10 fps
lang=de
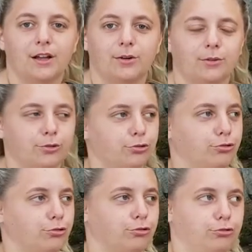Und
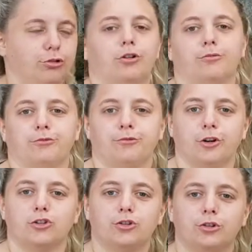äh, ja,
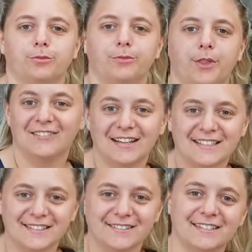war schön. Dann war es
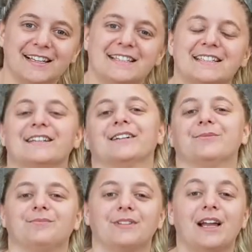so, dass
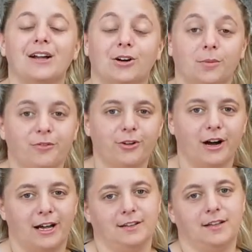ähm,
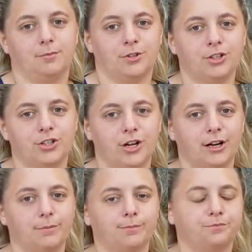Kopfhörer an jedem Tisch hangen.
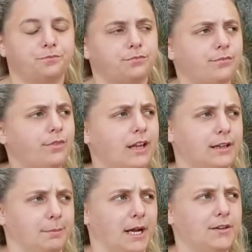
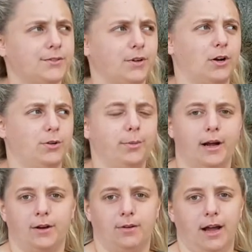Ich meine sogar
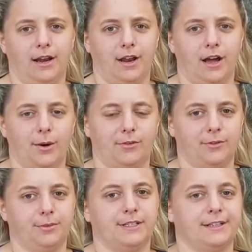überall nur einer, aber wir
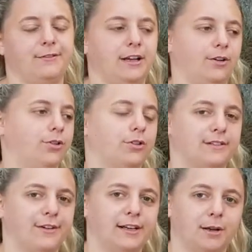haben gesehen, wir hätten auch noch einen
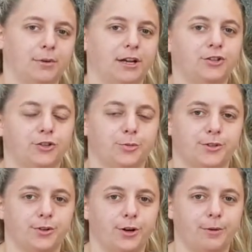zweiten damit
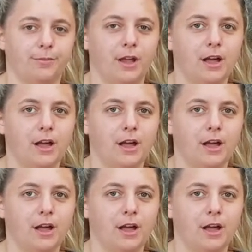einstöpseln können.